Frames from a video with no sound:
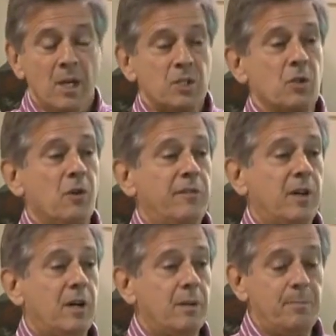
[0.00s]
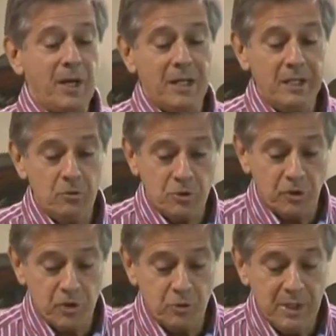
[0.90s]
Ce qu'on va parler
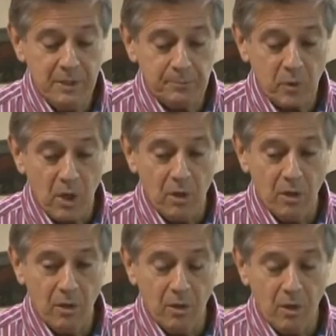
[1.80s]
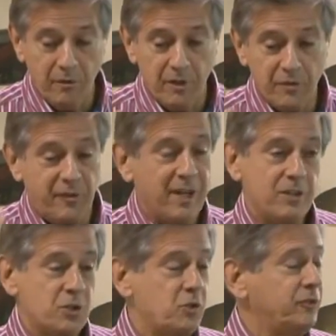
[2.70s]
aujourd'hui, euh, on va
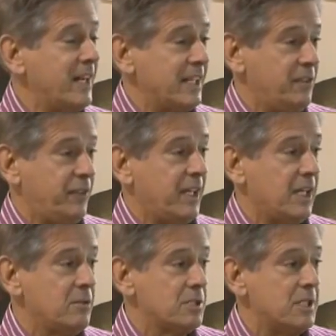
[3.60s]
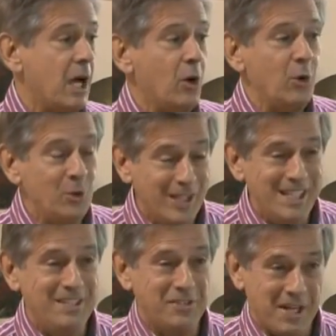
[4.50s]
faire souvent référence à un
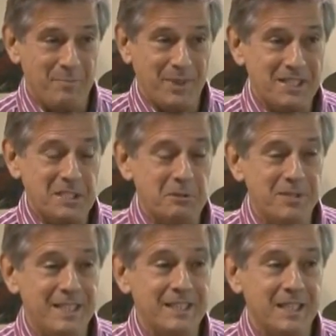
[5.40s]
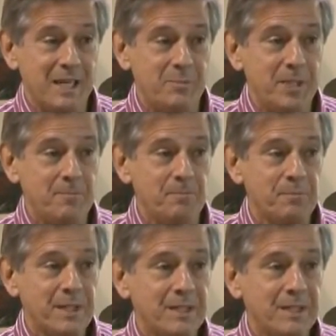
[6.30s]
livre en particulier dans la Bible,